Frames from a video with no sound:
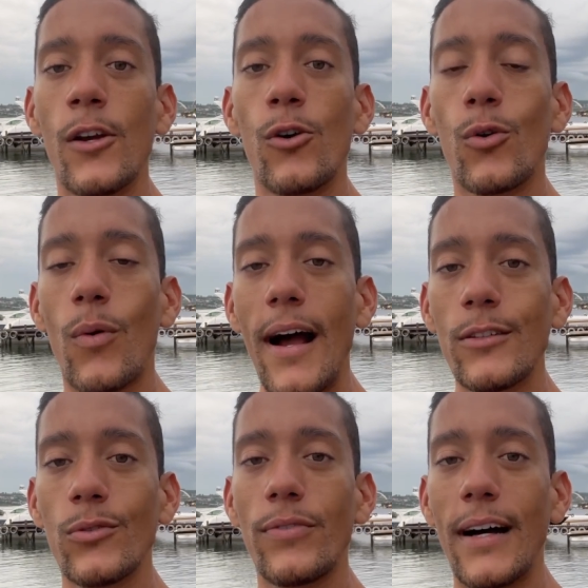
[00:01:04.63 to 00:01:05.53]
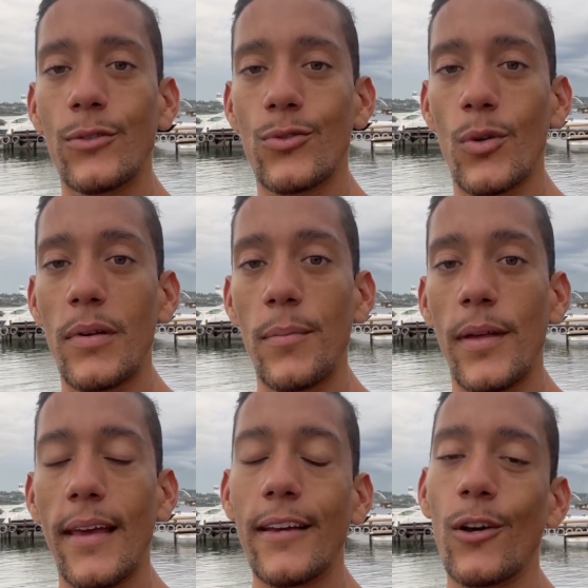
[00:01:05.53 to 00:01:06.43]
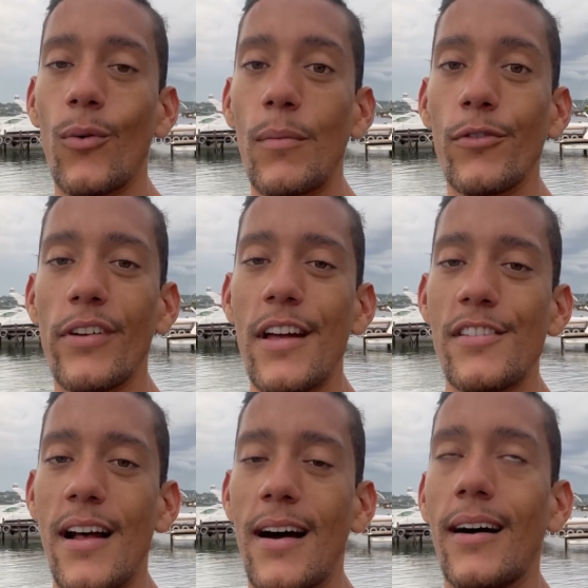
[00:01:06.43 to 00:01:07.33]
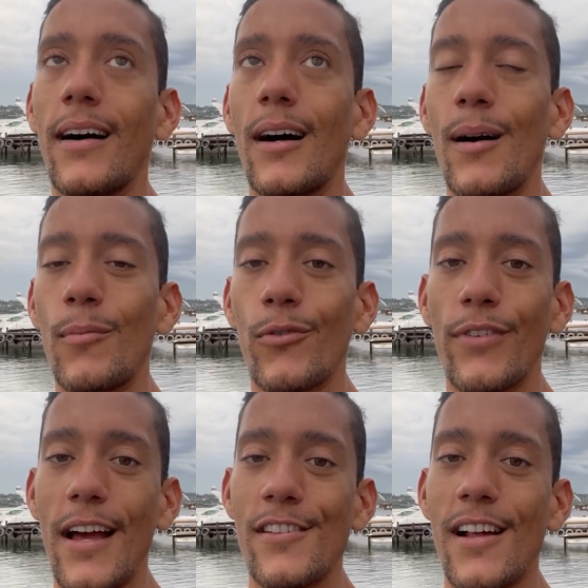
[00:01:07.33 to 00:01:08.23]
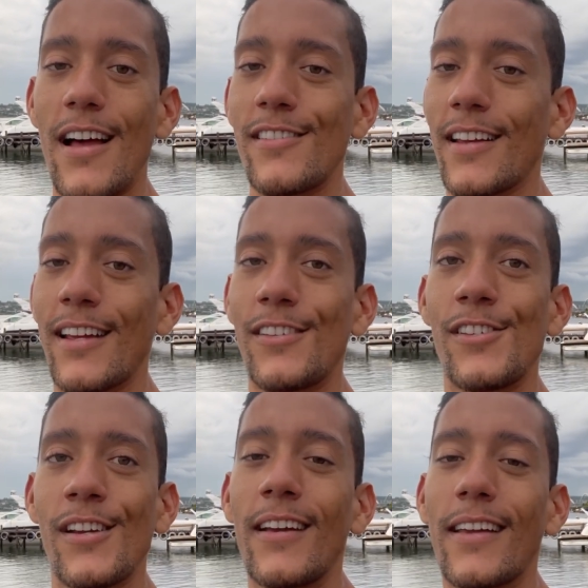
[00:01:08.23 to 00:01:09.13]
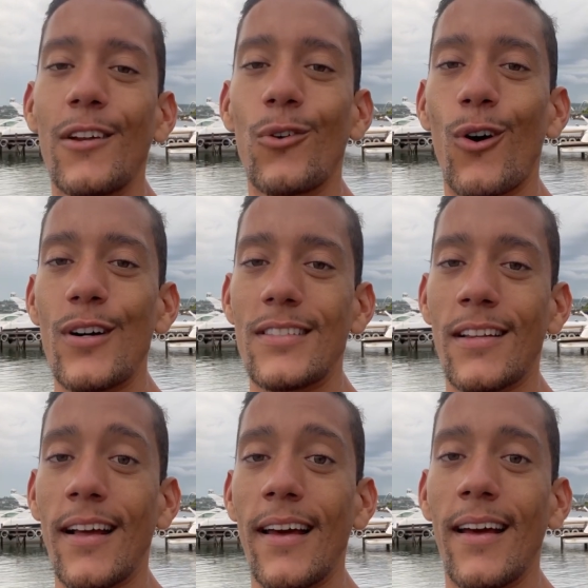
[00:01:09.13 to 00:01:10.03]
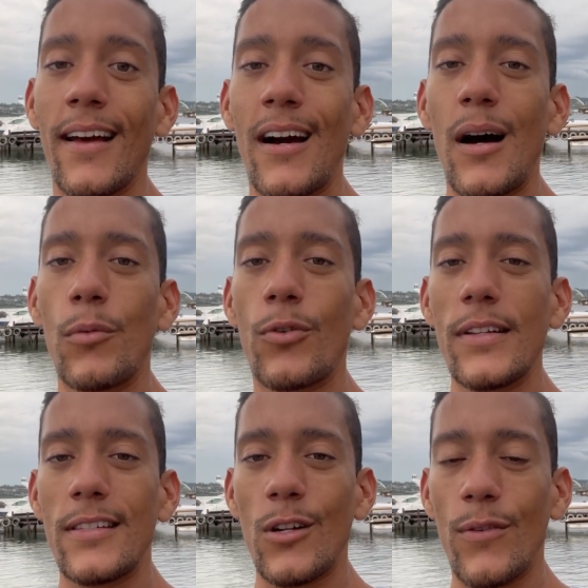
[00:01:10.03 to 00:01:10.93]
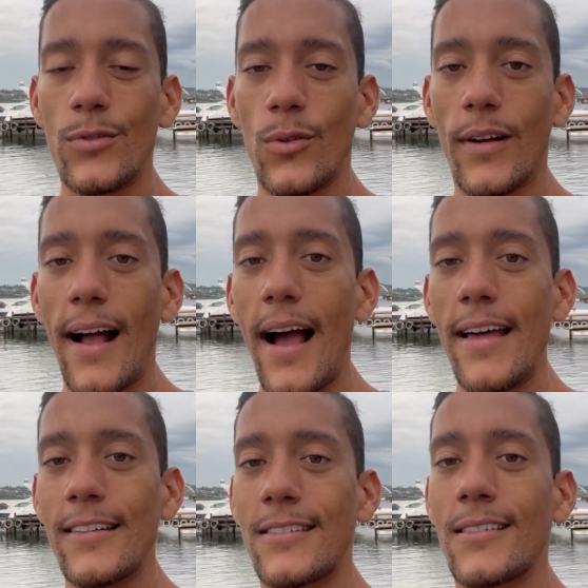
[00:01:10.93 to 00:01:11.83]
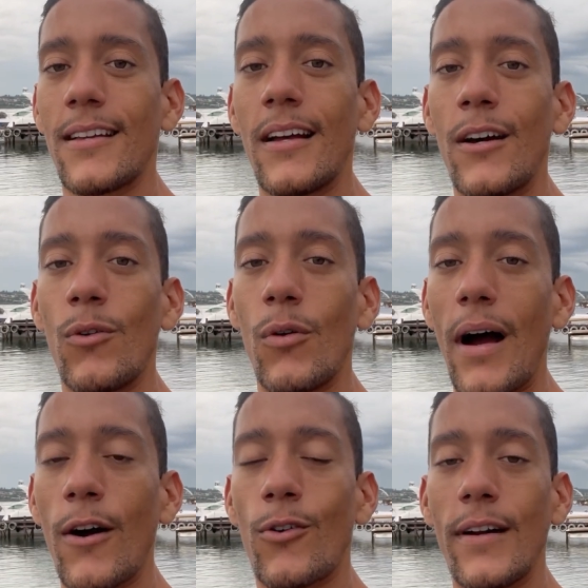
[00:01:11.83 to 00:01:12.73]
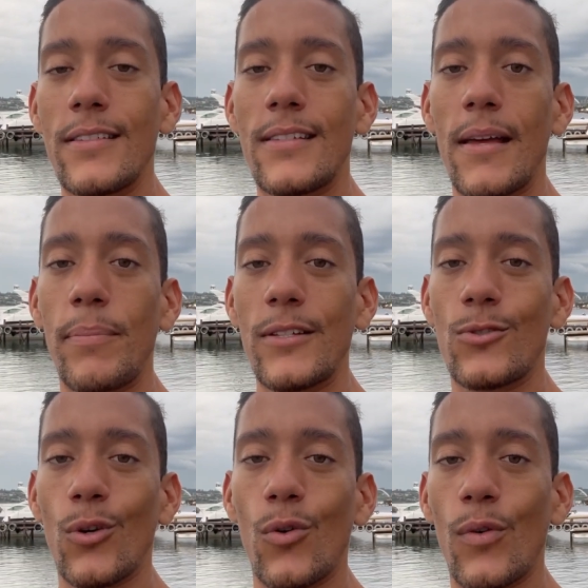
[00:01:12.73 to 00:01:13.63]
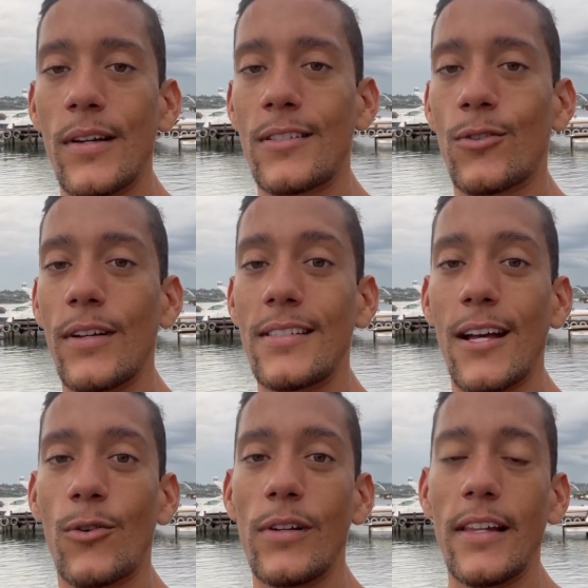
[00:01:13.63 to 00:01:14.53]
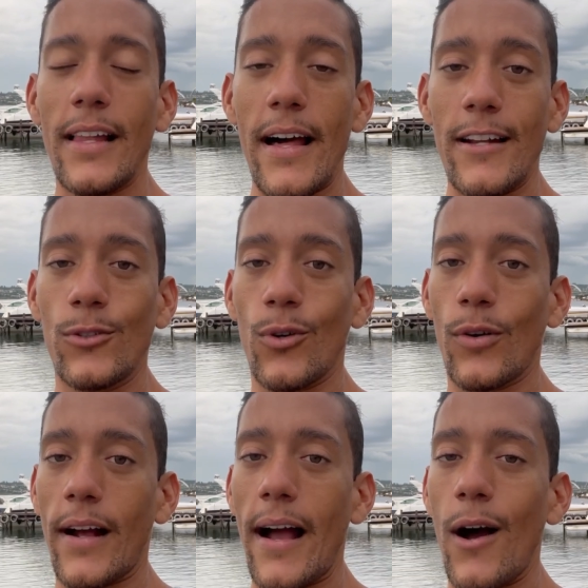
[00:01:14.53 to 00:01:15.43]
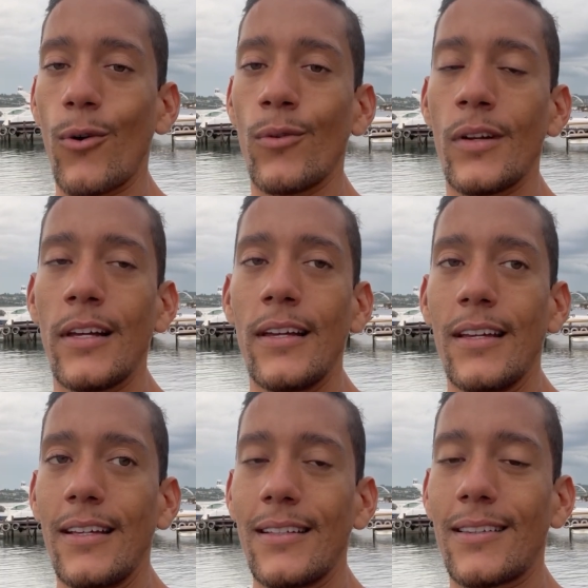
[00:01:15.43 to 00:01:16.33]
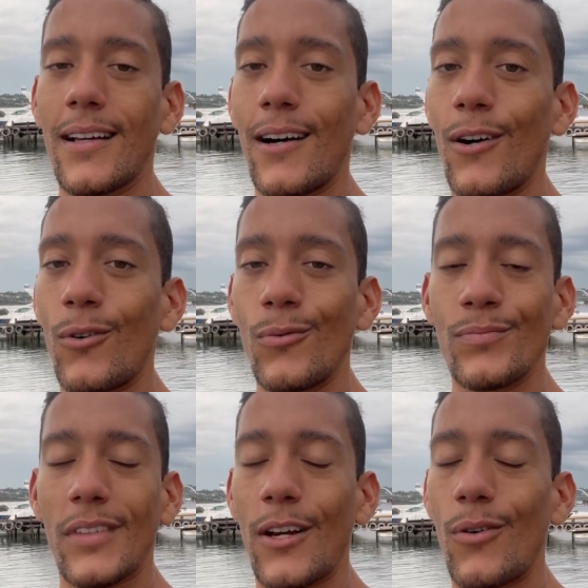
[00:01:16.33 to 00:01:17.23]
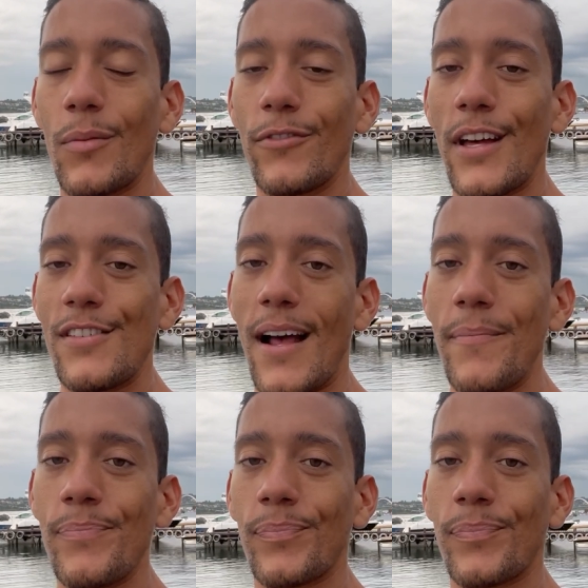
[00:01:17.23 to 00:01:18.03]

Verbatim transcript: O quarto fato sobre mim é que eu amo viajar. Amo viajar, gente. Quem não gosta, né? Amo conhecer novos lugares, conhecer pessoas, conhecer a culinária do local. Então, eu amo viajar.